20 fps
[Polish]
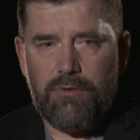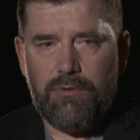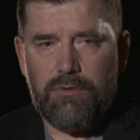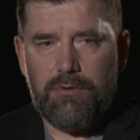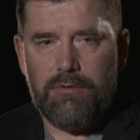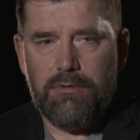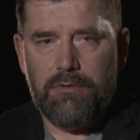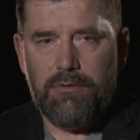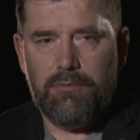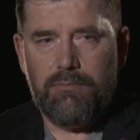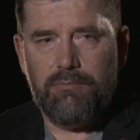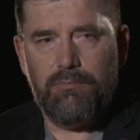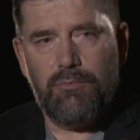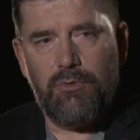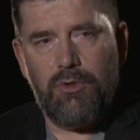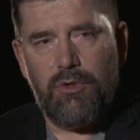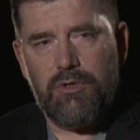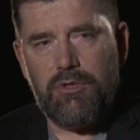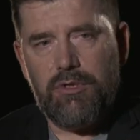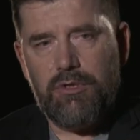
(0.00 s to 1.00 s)
yy,
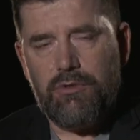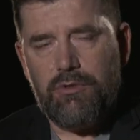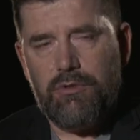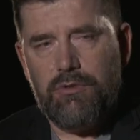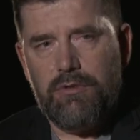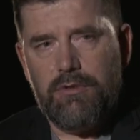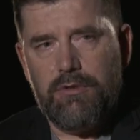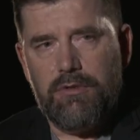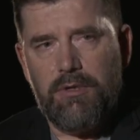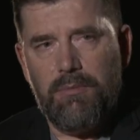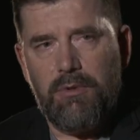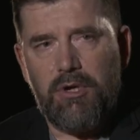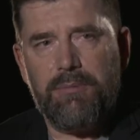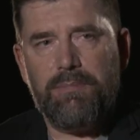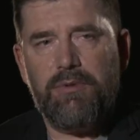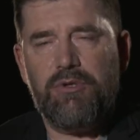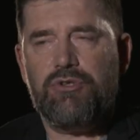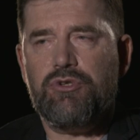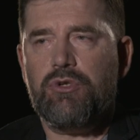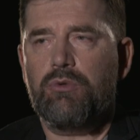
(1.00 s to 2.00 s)
no, nie
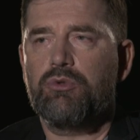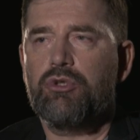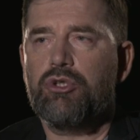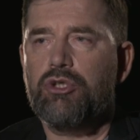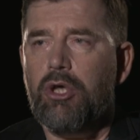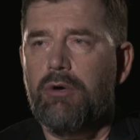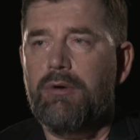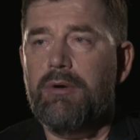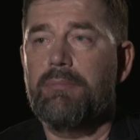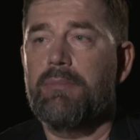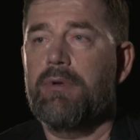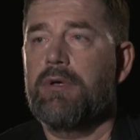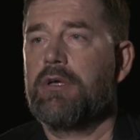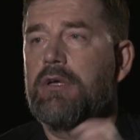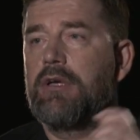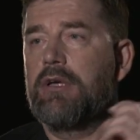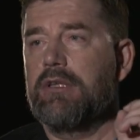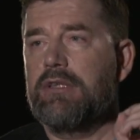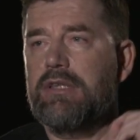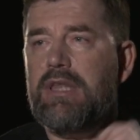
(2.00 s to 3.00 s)
mogę powiedzieć, że utknąłem,
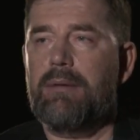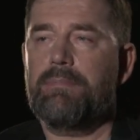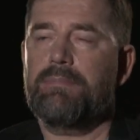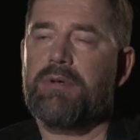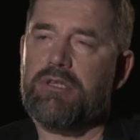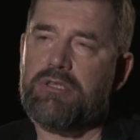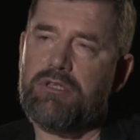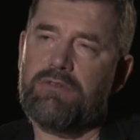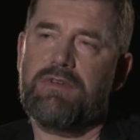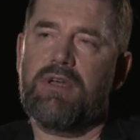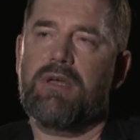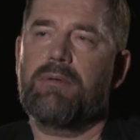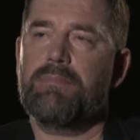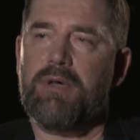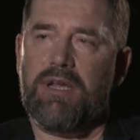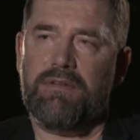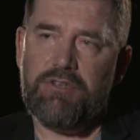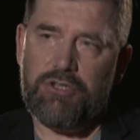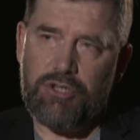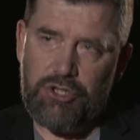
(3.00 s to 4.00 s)
tam pracowałem
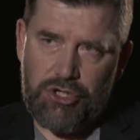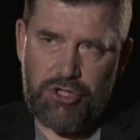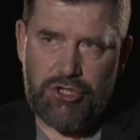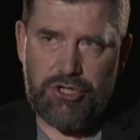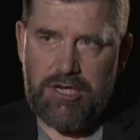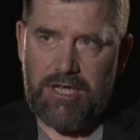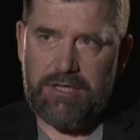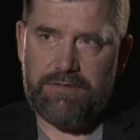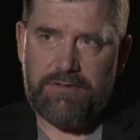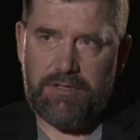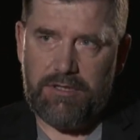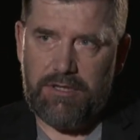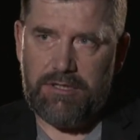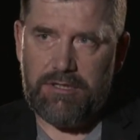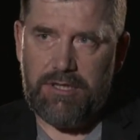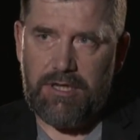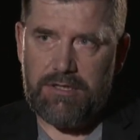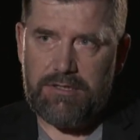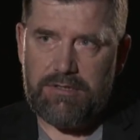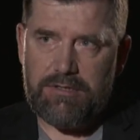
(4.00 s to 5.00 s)
prawie 10 lat w tej
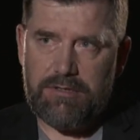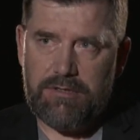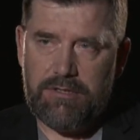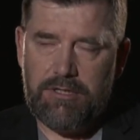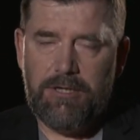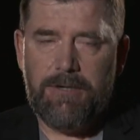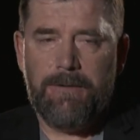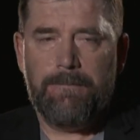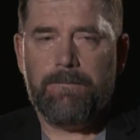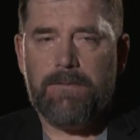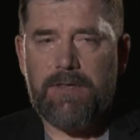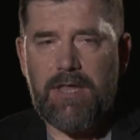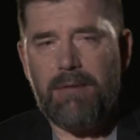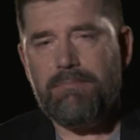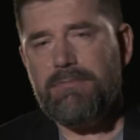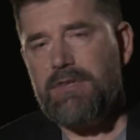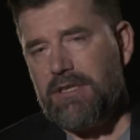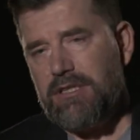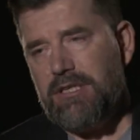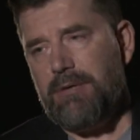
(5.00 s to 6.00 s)
redakcji.
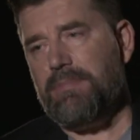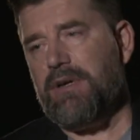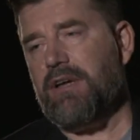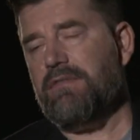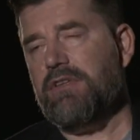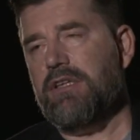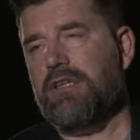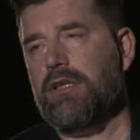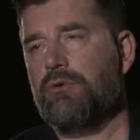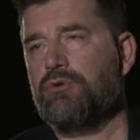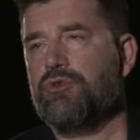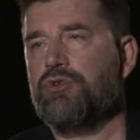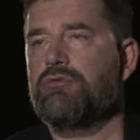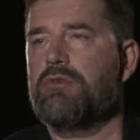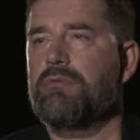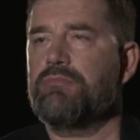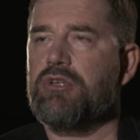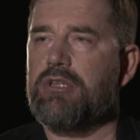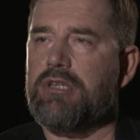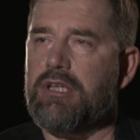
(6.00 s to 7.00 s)
Tam tak naprawdę
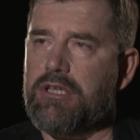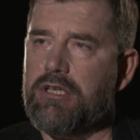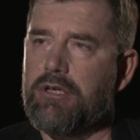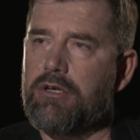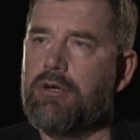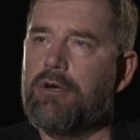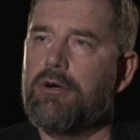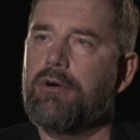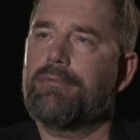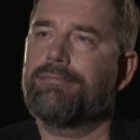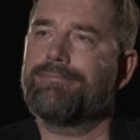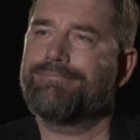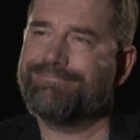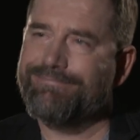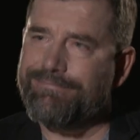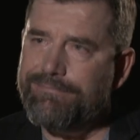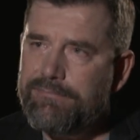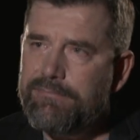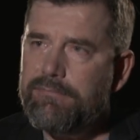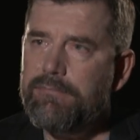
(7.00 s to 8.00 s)
nauczyłem się takiego
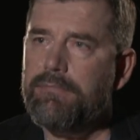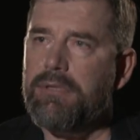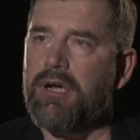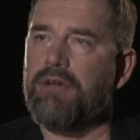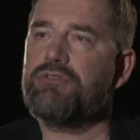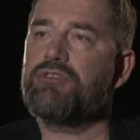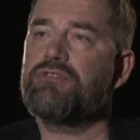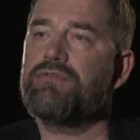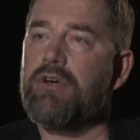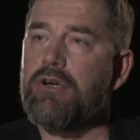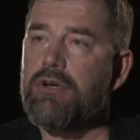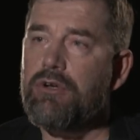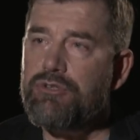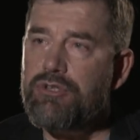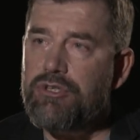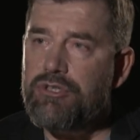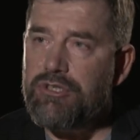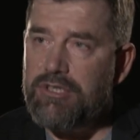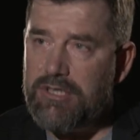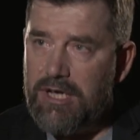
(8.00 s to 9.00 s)
prawdziwego
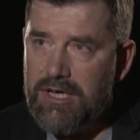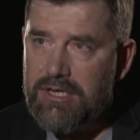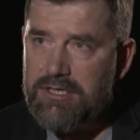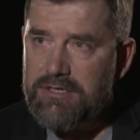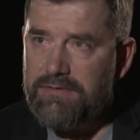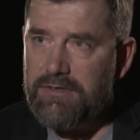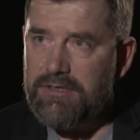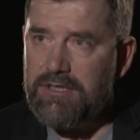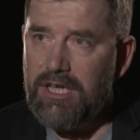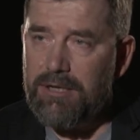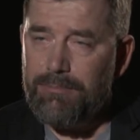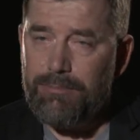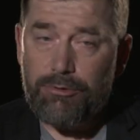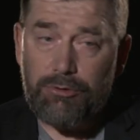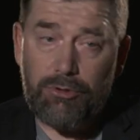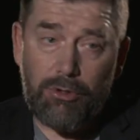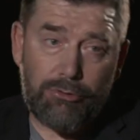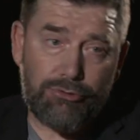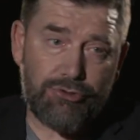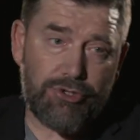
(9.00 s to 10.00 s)
dziennikarstwa, tak?
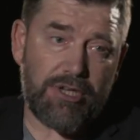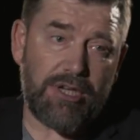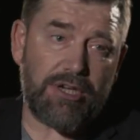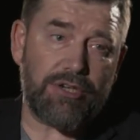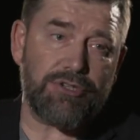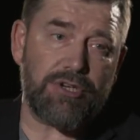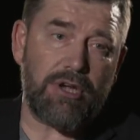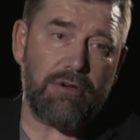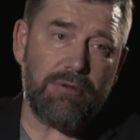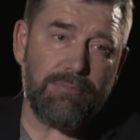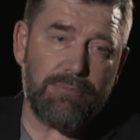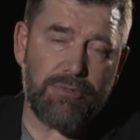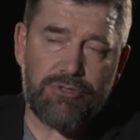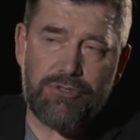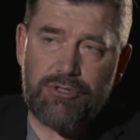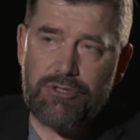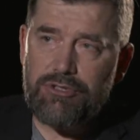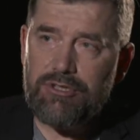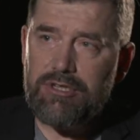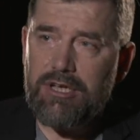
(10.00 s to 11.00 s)
bo to, że ja chciałem
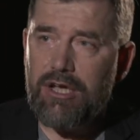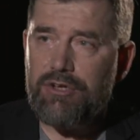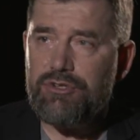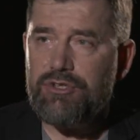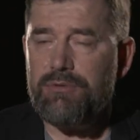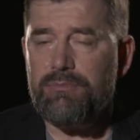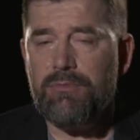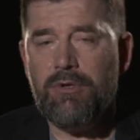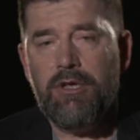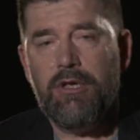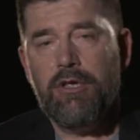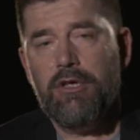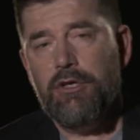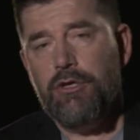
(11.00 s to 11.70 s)
być dziennikarzem,